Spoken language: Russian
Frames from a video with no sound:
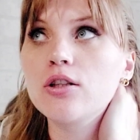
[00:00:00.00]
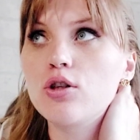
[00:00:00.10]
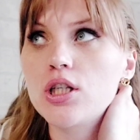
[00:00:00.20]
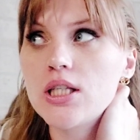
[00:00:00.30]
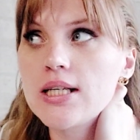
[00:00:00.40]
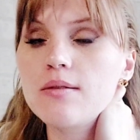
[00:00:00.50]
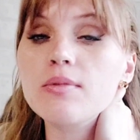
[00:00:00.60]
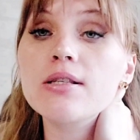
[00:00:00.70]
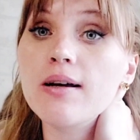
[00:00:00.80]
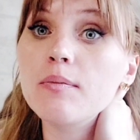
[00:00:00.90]
То есть, если
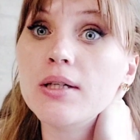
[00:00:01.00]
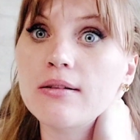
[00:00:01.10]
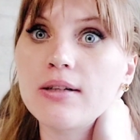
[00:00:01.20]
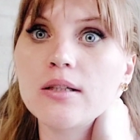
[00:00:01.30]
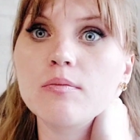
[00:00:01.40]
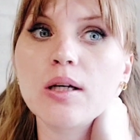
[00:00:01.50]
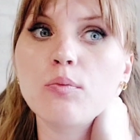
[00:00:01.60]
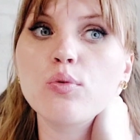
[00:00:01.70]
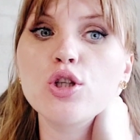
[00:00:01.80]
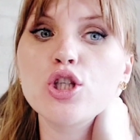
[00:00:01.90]
мы с вами говорим,
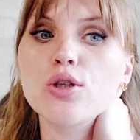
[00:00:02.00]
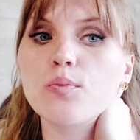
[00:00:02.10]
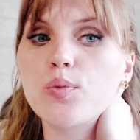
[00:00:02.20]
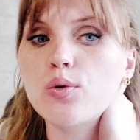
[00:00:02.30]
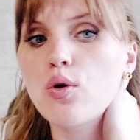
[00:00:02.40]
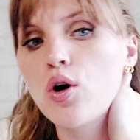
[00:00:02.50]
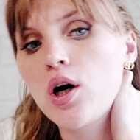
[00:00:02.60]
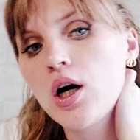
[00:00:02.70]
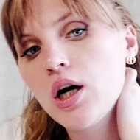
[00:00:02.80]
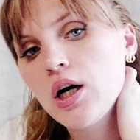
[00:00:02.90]
допустим,
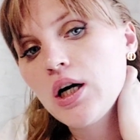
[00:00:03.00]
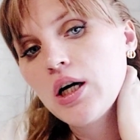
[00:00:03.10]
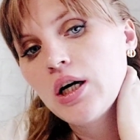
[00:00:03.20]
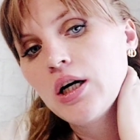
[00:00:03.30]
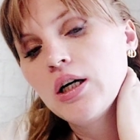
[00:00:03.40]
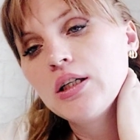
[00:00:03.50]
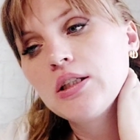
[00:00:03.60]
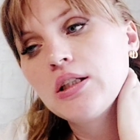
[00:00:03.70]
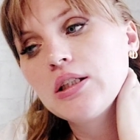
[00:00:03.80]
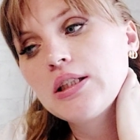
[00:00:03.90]
про
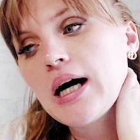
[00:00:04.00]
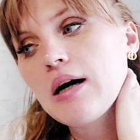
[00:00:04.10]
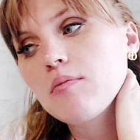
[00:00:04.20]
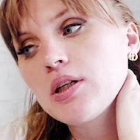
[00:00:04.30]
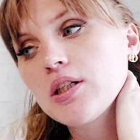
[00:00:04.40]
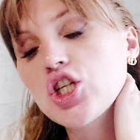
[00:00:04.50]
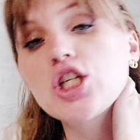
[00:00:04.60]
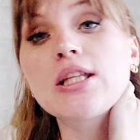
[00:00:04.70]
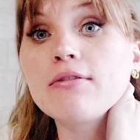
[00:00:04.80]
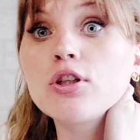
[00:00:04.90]
там э,
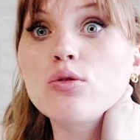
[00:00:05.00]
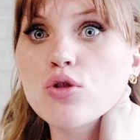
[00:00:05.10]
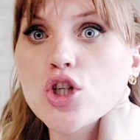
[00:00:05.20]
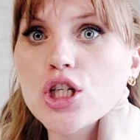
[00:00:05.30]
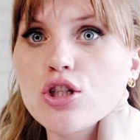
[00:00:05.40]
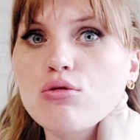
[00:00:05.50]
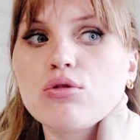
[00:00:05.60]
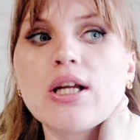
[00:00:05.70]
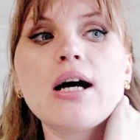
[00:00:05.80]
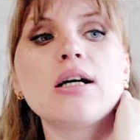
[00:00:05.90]
щитовидную
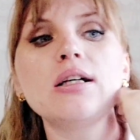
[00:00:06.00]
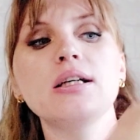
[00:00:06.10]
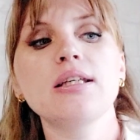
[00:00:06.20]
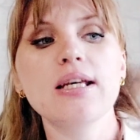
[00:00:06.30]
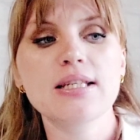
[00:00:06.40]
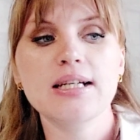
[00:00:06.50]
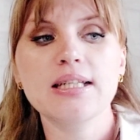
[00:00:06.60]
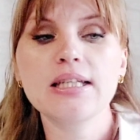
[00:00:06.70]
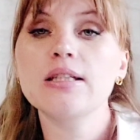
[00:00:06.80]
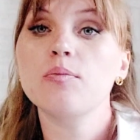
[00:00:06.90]
железу, да, есть
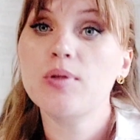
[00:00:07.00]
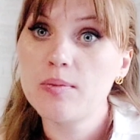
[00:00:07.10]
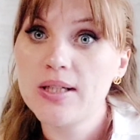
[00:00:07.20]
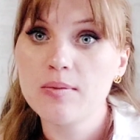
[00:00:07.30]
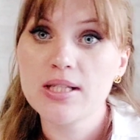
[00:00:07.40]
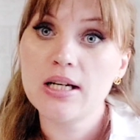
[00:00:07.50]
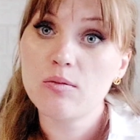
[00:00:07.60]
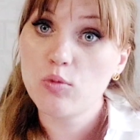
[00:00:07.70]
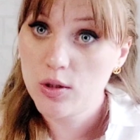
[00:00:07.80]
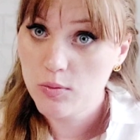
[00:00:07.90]
какие-то проблемы с
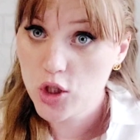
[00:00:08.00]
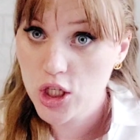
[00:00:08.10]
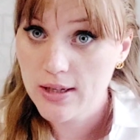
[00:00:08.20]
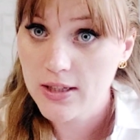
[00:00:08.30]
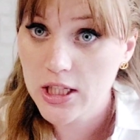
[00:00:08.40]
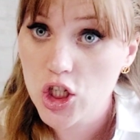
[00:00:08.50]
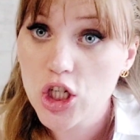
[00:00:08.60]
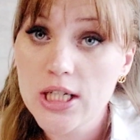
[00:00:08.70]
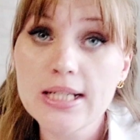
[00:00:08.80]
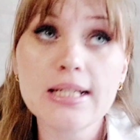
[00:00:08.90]
гормонами щитовидной
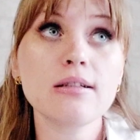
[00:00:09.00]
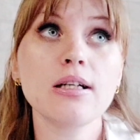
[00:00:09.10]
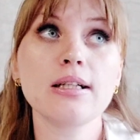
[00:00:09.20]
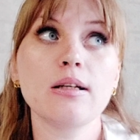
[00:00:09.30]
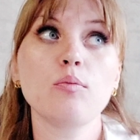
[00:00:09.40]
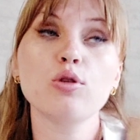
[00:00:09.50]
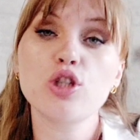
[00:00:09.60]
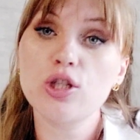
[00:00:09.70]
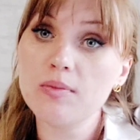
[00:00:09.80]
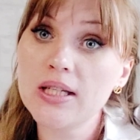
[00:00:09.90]
железы,
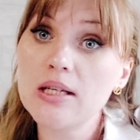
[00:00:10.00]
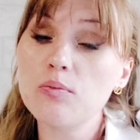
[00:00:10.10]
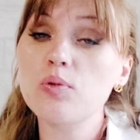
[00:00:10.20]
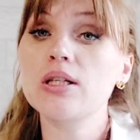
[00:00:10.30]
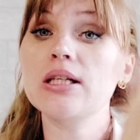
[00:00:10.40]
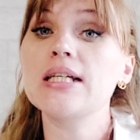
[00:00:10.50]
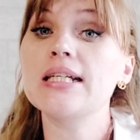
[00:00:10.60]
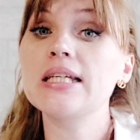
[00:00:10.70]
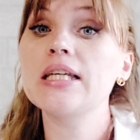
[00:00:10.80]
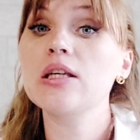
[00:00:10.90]
допустим, гипер
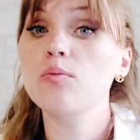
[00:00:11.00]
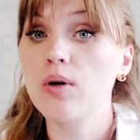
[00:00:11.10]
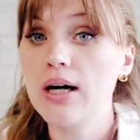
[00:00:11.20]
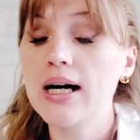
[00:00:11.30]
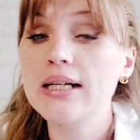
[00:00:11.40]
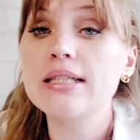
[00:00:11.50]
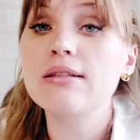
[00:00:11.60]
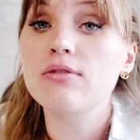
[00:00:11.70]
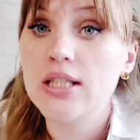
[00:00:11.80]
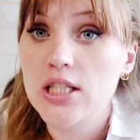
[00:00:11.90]
или
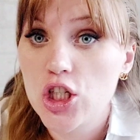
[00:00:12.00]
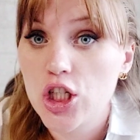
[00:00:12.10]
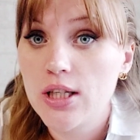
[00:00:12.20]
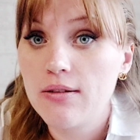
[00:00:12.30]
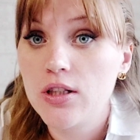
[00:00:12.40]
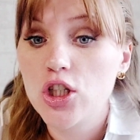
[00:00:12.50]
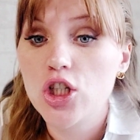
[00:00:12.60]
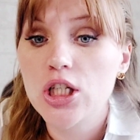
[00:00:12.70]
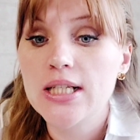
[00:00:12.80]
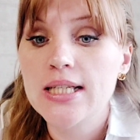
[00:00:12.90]
гипоактивность щитовидной
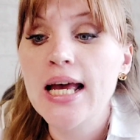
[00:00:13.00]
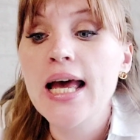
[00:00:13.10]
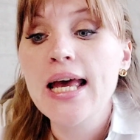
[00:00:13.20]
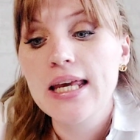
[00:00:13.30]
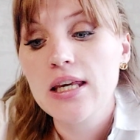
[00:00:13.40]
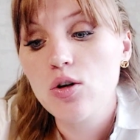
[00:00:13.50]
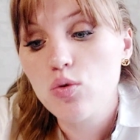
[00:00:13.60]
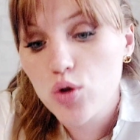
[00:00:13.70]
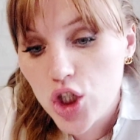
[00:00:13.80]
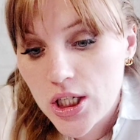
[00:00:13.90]
железы, и
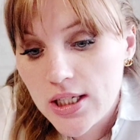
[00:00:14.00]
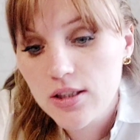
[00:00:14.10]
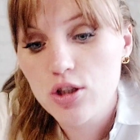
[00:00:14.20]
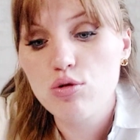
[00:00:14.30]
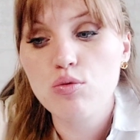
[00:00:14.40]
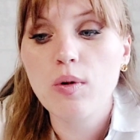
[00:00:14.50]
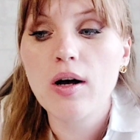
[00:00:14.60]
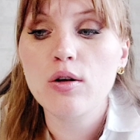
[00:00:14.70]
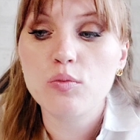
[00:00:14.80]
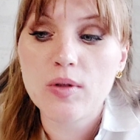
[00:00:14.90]
уже
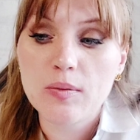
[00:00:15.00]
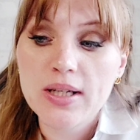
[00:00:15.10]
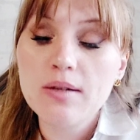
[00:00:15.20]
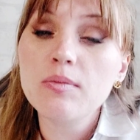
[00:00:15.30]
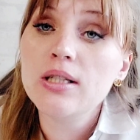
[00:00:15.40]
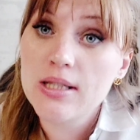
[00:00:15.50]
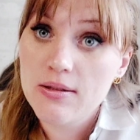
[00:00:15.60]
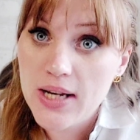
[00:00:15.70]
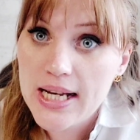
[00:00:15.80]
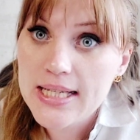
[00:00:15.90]
наступают проблемы,
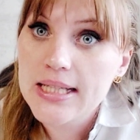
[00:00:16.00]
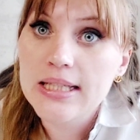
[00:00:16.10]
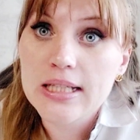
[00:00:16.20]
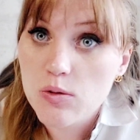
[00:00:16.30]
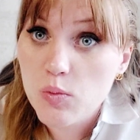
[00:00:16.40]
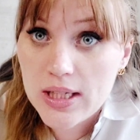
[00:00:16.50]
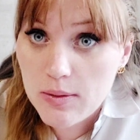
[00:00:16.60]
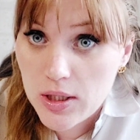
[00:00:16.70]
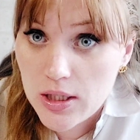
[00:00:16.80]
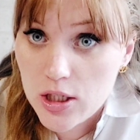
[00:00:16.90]
связанные с
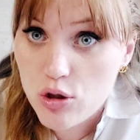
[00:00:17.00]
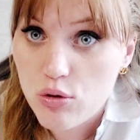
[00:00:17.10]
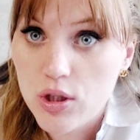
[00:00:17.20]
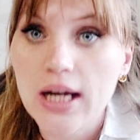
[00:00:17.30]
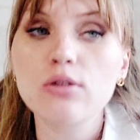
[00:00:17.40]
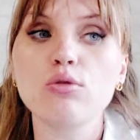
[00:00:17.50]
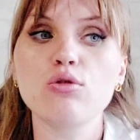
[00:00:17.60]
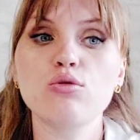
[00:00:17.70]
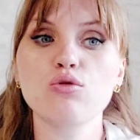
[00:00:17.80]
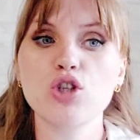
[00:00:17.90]
беременностью, да, то
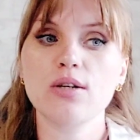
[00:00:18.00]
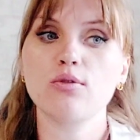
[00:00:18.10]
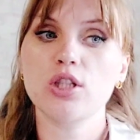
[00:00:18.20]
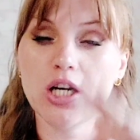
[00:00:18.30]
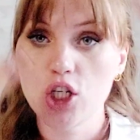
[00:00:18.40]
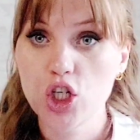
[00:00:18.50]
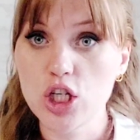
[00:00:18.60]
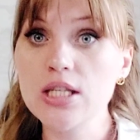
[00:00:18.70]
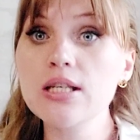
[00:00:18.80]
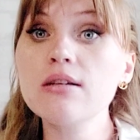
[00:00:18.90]
есть уже вот как
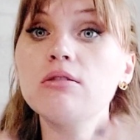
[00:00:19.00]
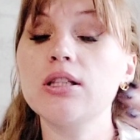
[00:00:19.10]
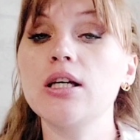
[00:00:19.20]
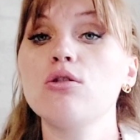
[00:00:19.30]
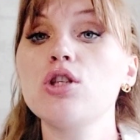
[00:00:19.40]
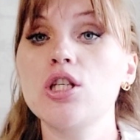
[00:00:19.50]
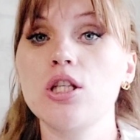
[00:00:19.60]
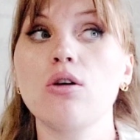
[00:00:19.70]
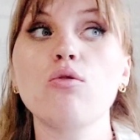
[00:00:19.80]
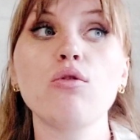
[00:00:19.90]
часы выдается
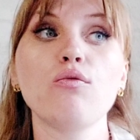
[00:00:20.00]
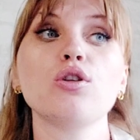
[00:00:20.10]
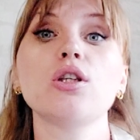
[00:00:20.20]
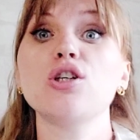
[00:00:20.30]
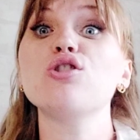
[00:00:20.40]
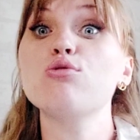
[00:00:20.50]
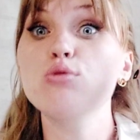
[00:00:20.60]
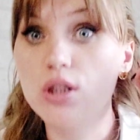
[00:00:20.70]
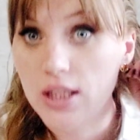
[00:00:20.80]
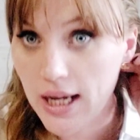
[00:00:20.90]
такой вот
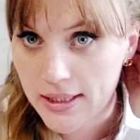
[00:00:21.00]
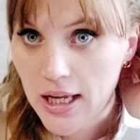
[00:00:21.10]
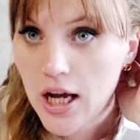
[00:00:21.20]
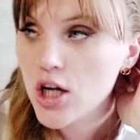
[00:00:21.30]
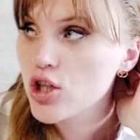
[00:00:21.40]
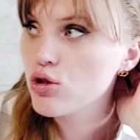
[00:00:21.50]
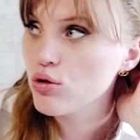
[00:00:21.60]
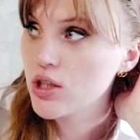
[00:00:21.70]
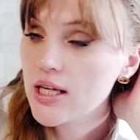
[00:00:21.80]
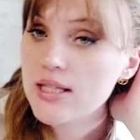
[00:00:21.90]
результат,
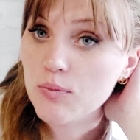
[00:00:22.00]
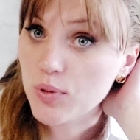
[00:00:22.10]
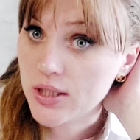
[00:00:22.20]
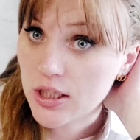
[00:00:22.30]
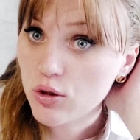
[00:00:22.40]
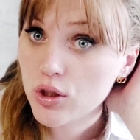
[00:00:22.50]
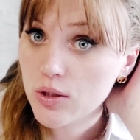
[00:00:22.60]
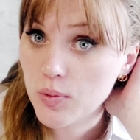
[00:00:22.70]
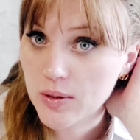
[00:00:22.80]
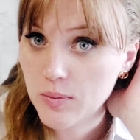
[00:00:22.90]
что есть
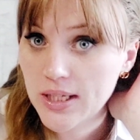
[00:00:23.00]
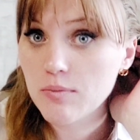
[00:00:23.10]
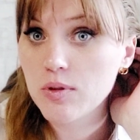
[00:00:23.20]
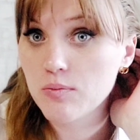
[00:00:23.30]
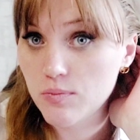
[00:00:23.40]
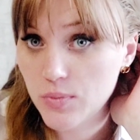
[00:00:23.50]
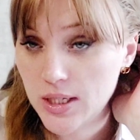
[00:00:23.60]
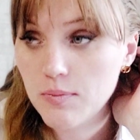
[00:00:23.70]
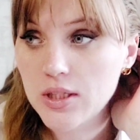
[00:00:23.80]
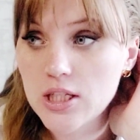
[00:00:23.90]
определенные проблемы,
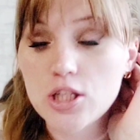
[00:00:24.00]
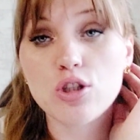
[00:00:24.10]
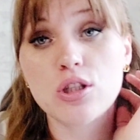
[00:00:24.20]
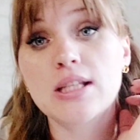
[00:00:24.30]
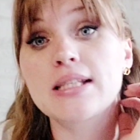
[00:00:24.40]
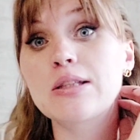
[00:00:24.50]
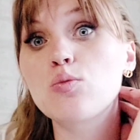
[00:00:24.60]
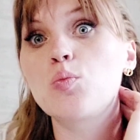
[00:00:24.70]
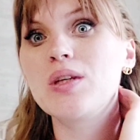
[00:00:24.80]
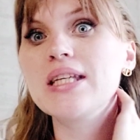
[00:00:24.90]
беременность
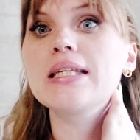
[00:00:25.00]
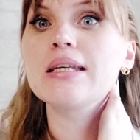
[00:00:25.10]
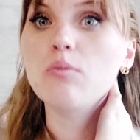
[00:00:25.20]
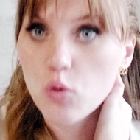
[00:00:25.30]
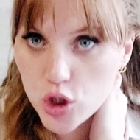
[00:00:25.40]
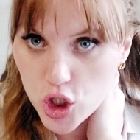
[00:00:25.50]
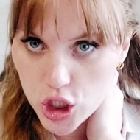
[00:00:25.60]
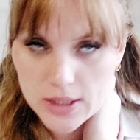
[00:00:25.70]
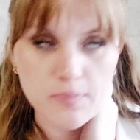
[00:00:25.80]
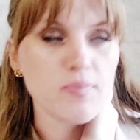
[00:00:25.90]
наступить не
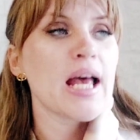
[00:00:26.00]
может.